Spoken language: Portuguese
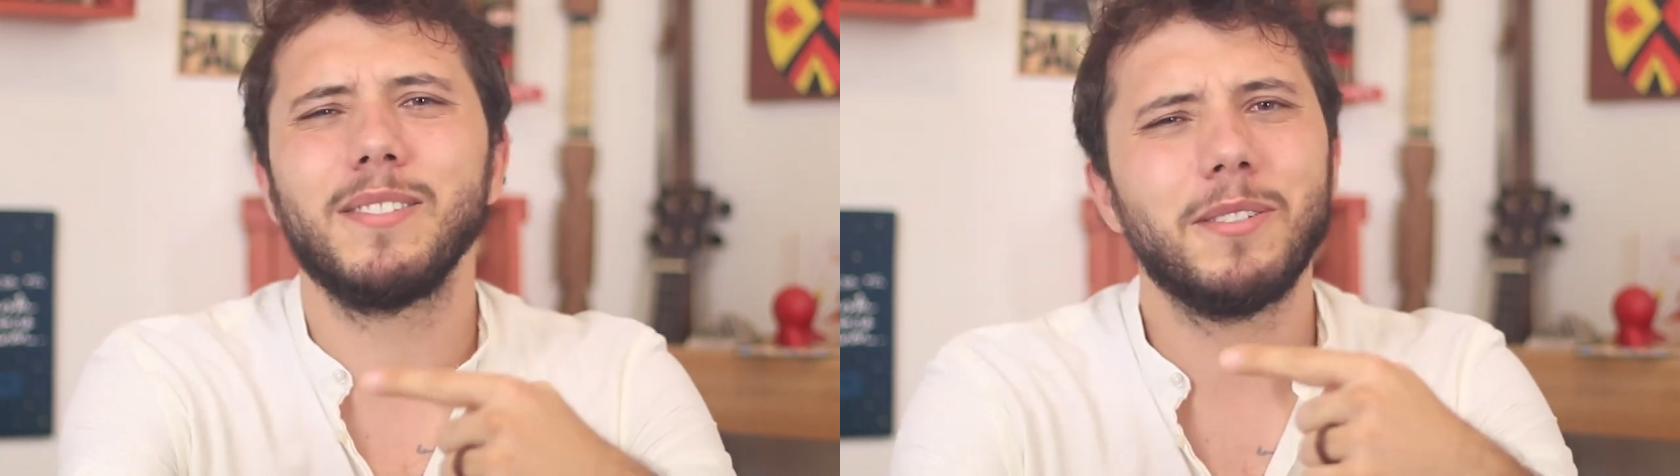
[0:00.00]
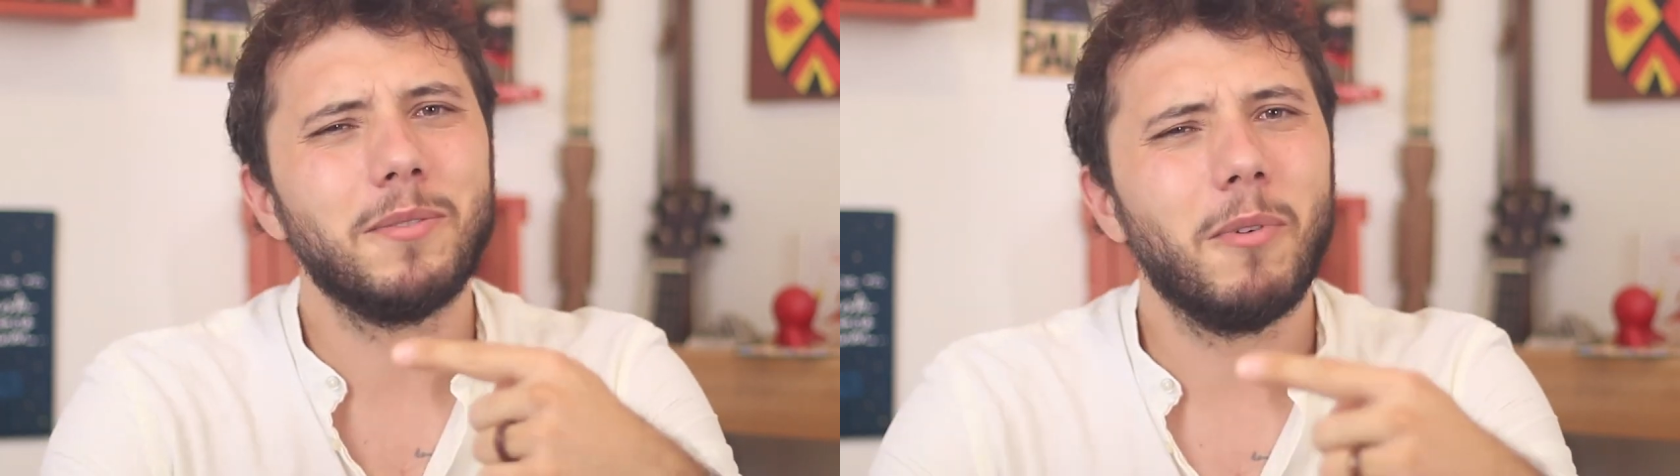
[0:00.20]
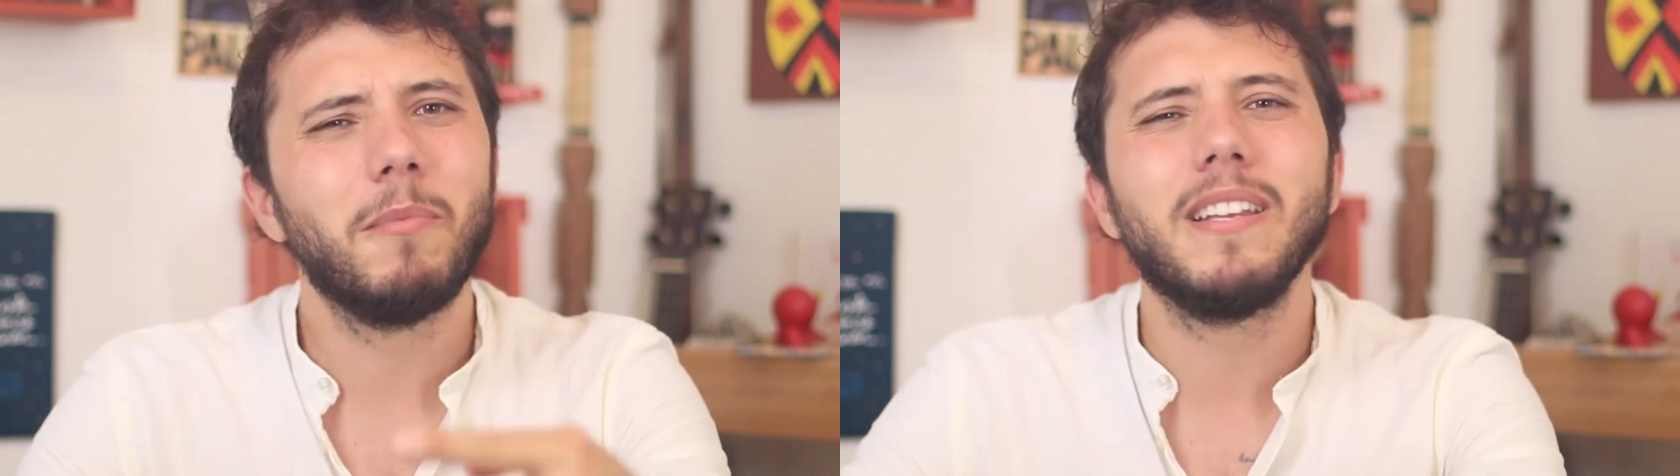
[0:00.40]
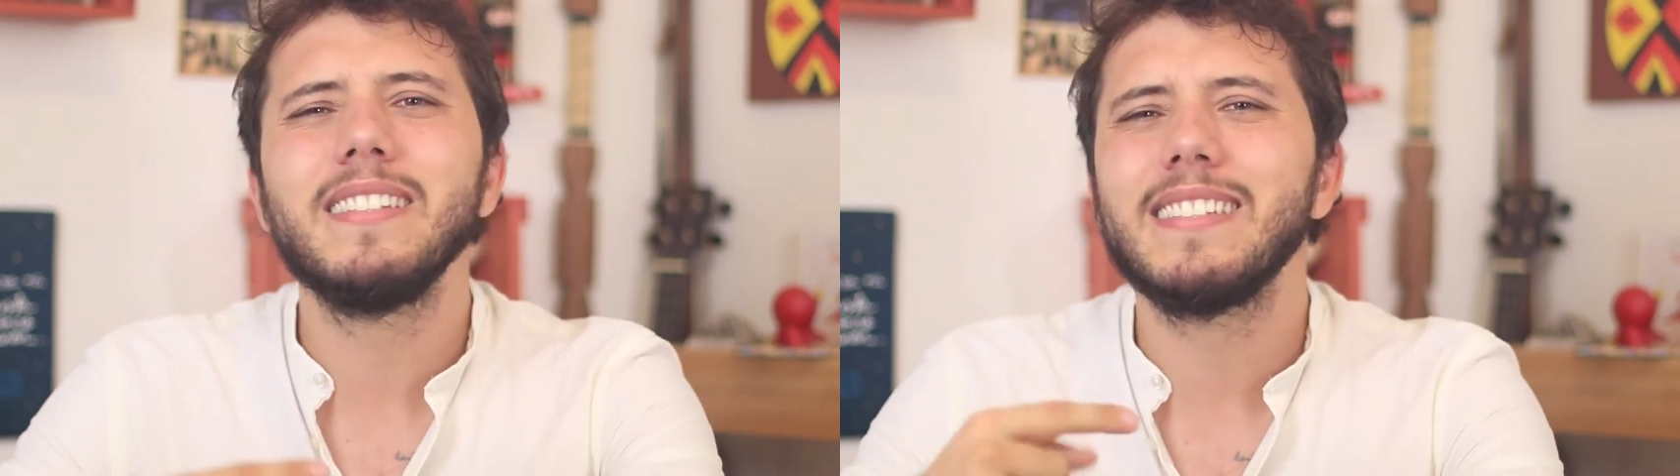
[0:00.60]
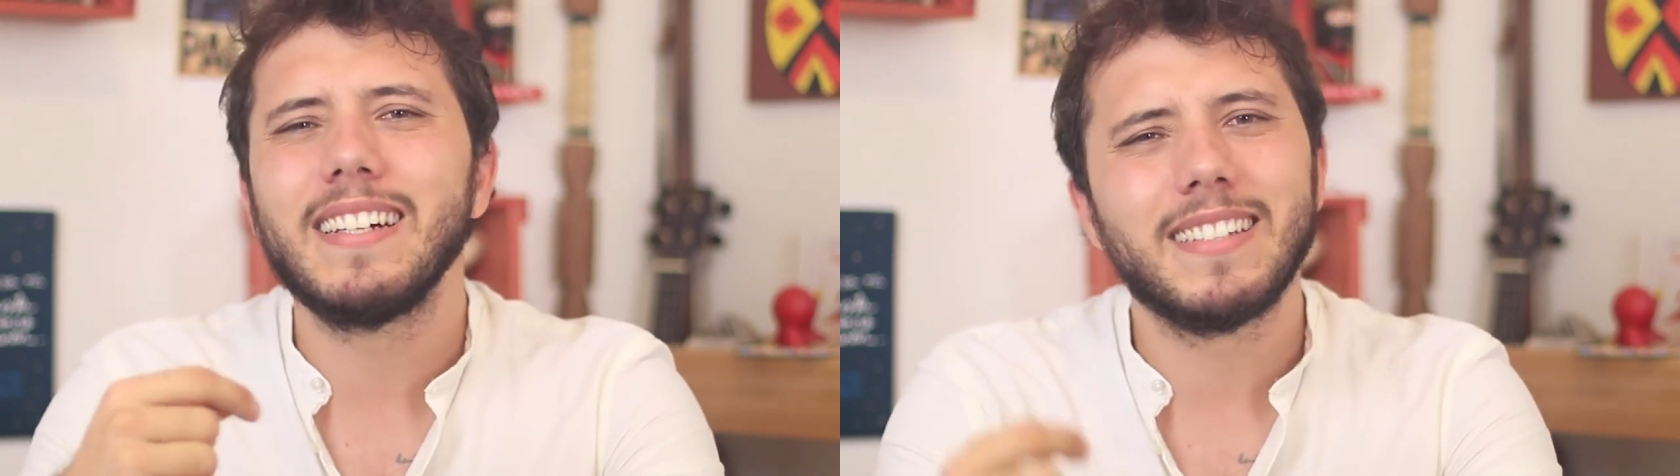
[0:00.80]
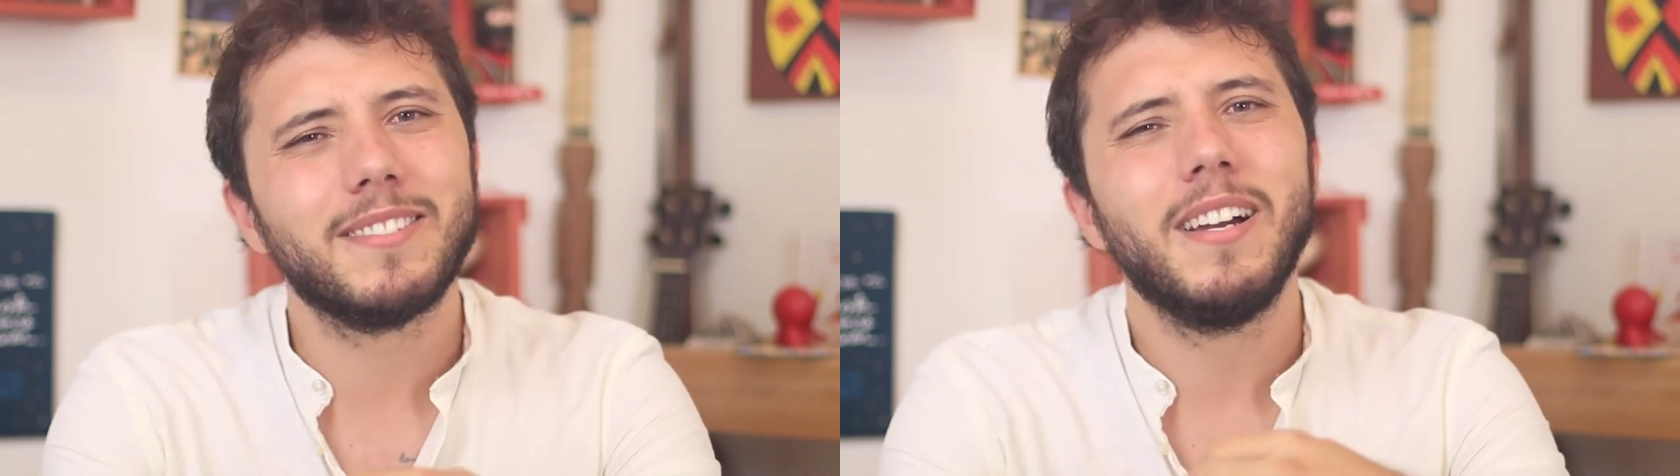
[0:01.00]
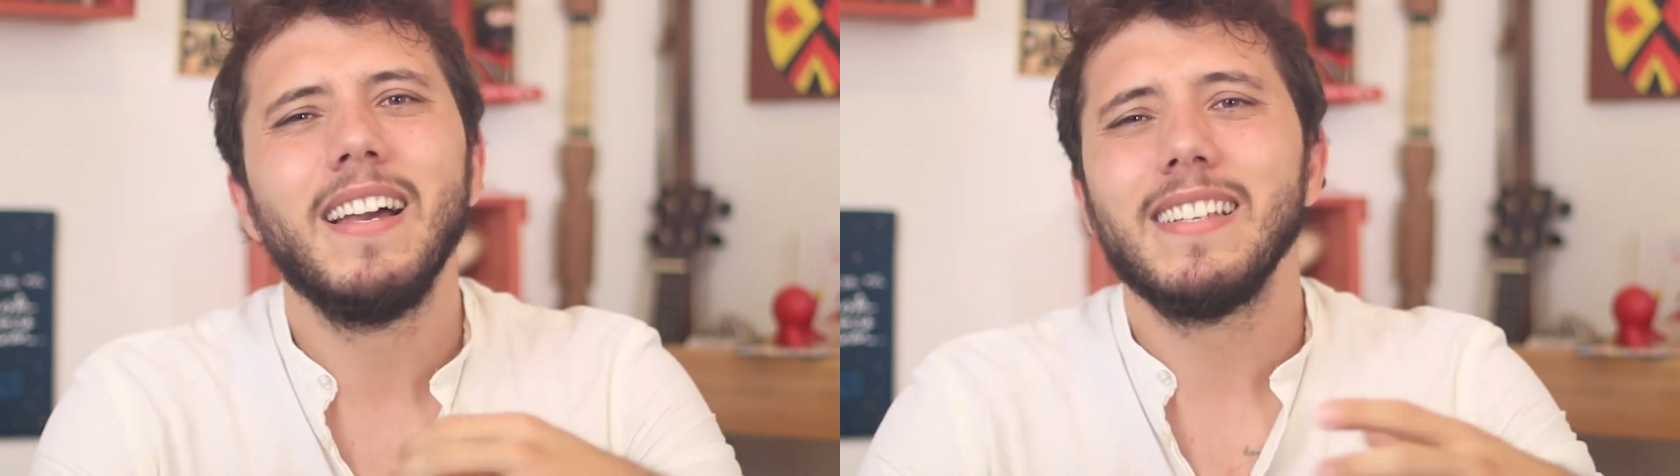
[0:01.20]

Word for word: seguiu se mobilizando,